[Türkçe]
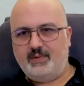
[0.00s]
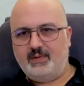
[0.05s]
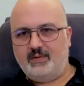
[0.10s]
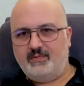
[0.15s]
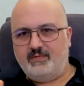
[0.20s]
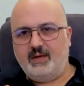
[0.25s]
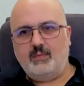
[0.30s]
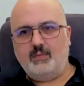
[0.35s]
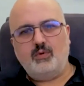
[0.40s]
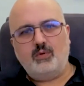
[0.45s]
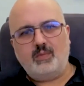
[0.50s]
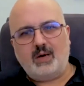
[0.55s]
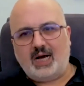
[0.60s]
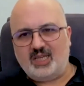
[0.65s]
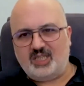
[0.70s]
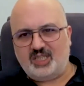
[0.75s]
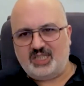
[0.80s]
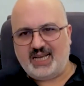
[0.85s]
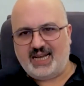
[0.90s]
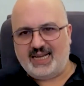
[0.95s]
Ve bu
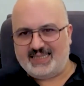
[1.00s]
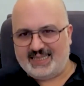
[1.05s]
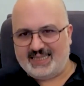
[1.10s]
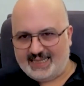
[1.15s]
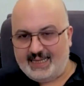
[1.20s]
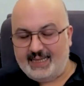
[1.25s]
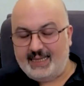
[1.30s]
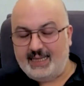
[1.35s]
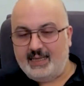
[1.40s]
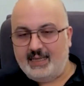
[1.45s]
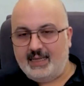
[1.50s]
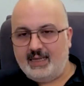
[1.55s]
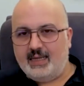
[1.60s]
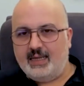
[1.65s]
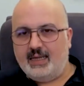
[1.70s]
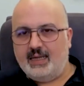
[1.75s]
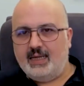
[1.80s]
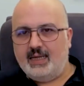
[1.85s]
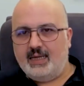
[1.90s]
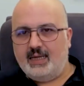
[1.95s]
mahşerde
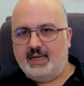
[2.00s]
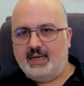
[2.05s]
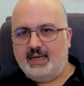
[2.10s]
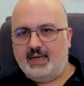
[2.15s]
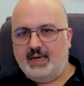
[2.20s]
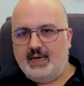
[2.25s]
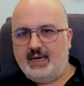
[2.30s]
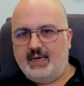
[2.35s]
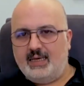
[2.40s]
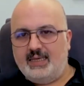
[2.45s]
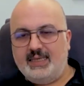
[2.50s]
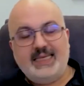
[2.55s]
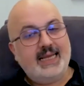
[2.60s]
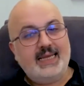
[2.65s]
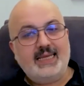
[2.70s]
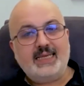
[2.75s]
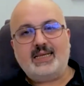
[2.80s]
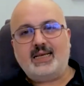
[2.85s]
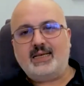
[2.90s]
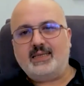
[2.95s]
e,
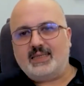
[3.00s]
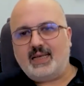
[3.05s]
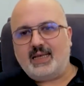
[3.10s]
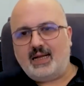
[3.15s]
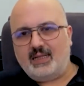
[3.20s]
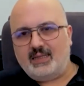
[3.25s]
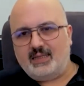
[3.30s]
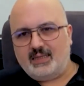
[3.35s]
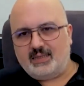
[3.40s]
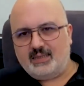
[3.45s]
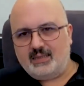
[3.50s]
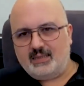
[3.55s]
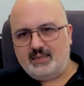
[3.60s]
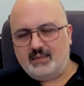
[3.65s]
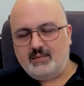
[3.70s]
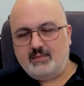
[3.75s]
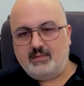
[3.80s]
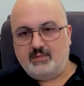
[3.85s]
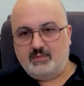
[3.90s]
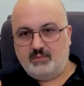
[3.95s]
yeni kazaların
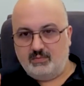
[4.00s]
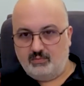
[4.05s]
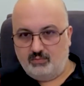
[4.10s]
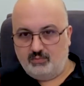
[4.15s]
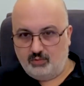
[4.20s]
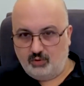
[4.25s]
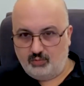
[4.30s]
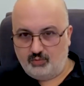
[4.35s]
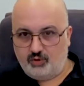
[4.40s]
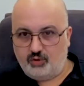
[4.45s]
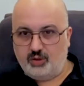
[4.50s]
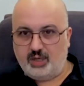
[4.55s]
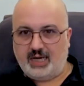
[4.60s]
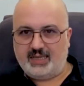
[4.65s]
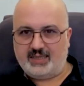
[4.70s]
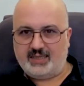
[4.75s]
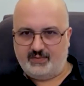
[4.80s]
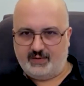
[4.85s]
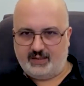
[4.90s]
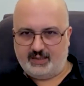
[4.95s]

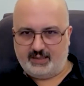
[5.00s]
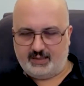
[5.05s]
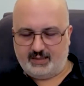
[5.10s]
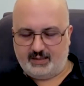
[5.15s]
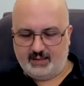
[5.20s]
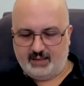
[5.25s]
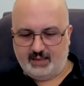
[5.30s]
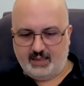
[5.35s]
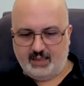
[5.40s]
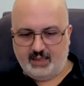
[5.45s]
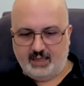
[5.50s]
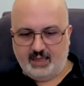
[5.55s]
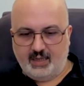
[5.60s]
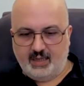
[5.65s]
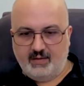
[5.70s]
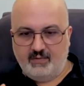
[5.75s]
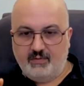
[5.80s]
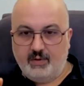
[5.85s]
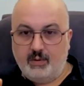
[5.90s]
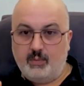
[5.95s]
mümkünatı var.
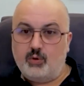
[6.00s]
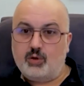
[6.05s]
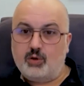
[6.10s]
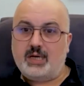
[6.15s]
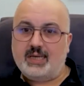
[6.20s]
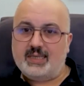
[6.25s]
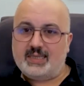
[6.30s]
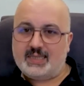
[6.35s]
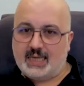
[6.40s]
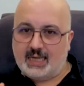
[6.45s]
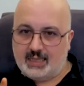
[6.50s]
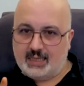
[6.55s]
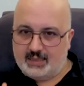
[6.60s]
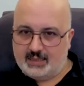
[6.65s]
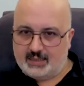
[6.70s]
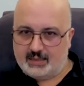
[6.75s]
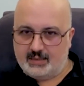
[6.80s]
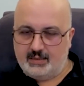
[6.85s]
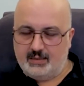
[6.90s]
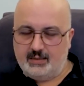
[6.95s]
Ve bu
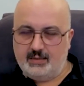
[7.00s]
kazaların